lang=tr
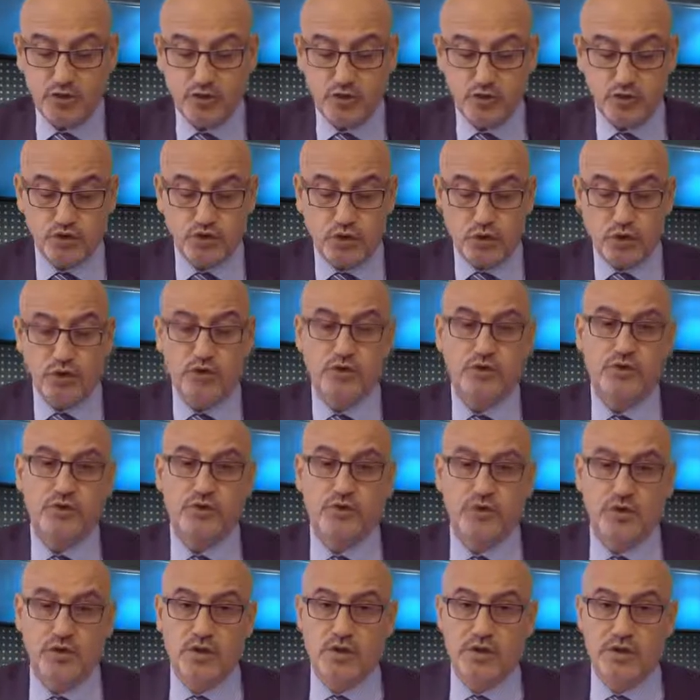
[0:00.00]
Dün son
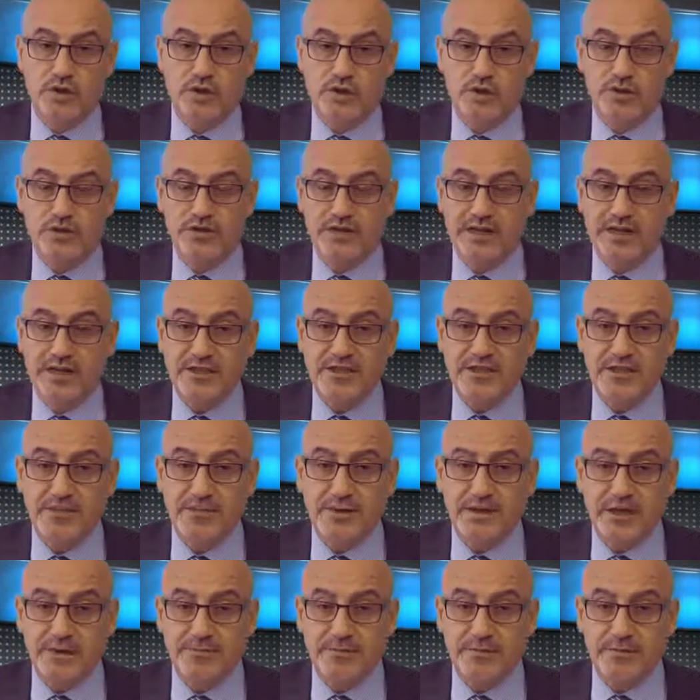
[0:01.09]
e, öz
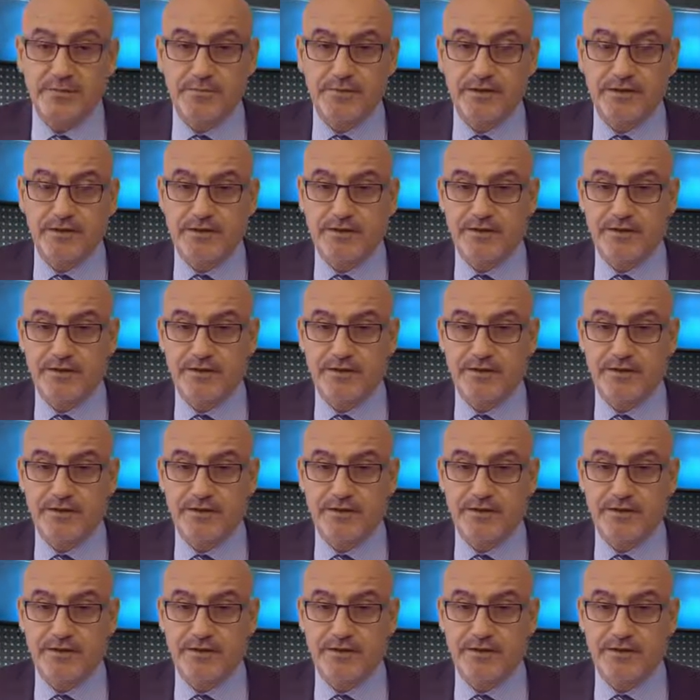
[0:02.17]
kapsamına